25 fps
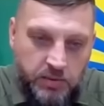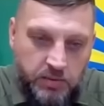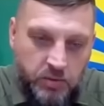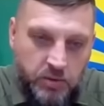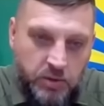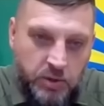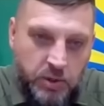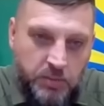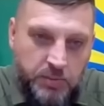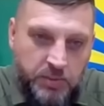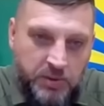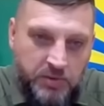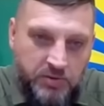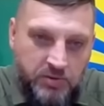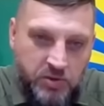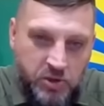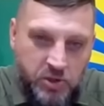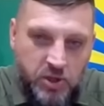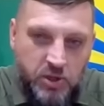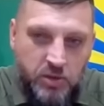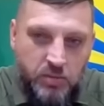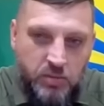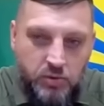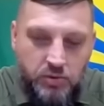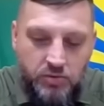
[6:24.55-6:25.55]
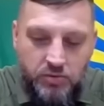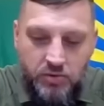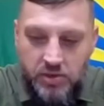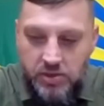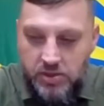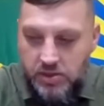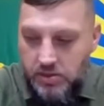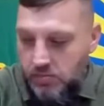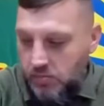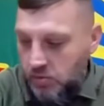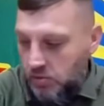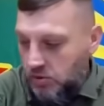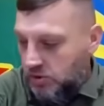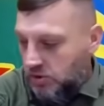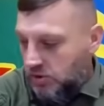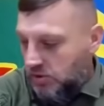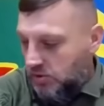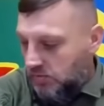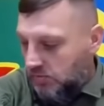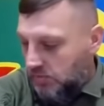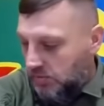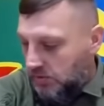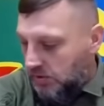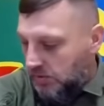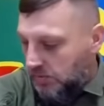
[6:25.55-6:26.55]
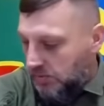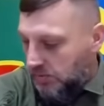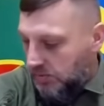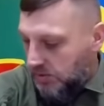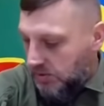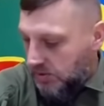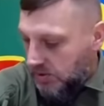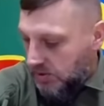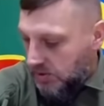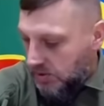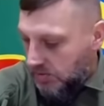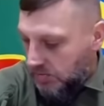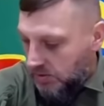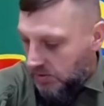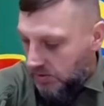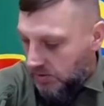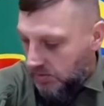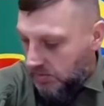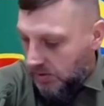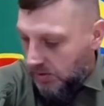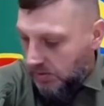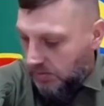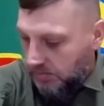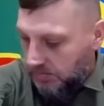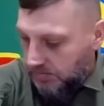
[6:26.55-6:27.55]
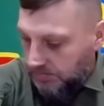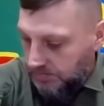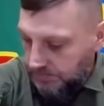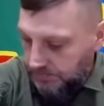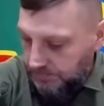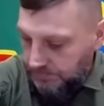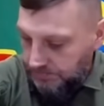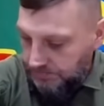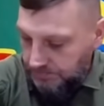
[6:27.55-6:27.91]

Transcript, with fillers: ну, этих подтверждений будет в разы больше. Мы это прекрасно понимаем.